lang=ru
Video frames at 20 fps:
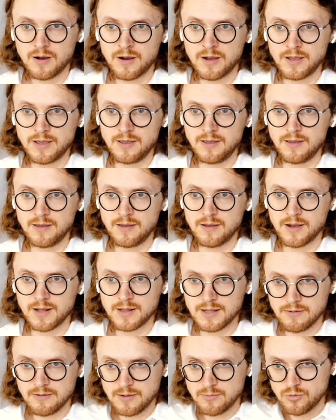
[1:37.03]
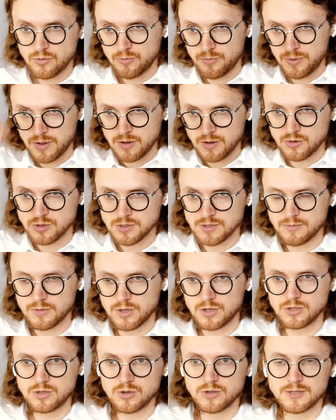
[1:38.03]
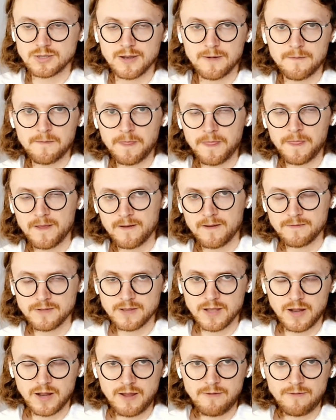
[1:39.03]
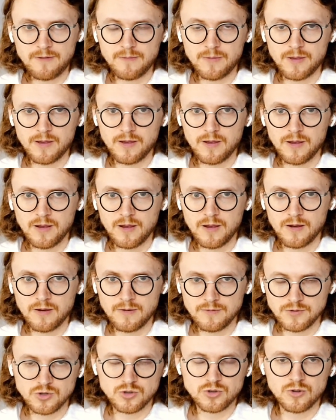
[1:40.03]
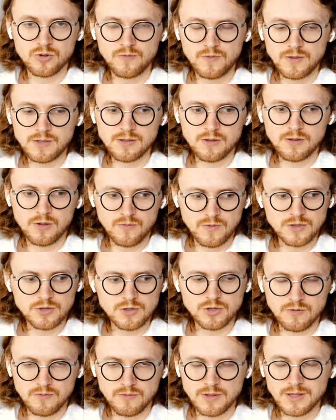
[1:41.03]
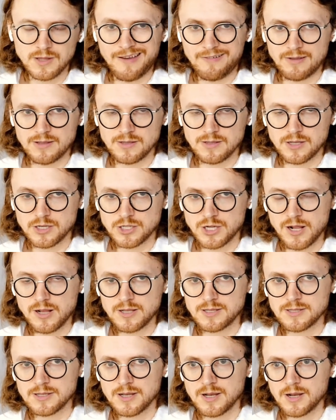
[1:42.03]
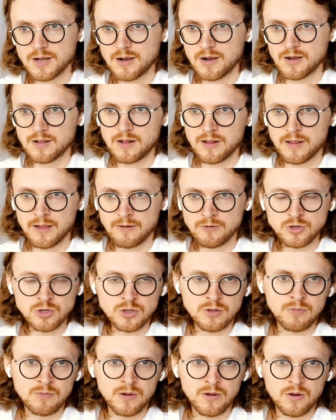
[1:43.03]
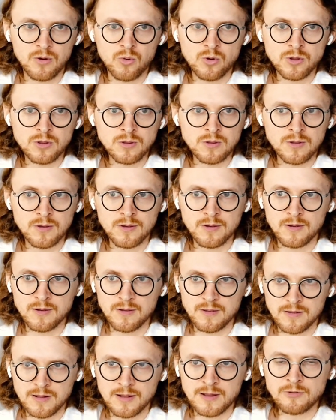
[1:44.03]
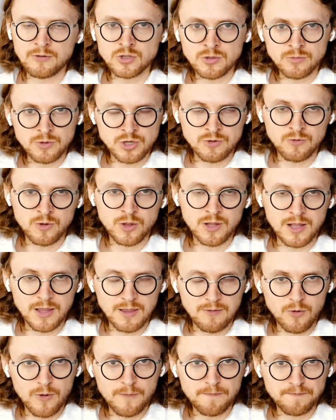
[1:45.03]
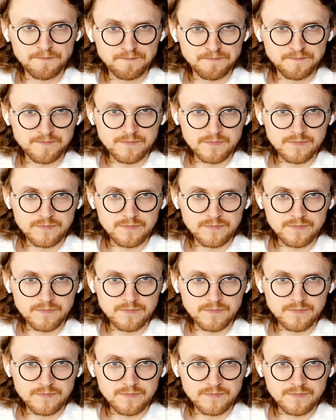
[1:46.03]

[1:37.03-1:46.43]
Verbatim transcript: а, и когда вы ему перед носом трясете фотографиями, а, все, что он видит, он видит, что вы давите на жалость а, для того, чтобы он, для того, чтобы чего-то от него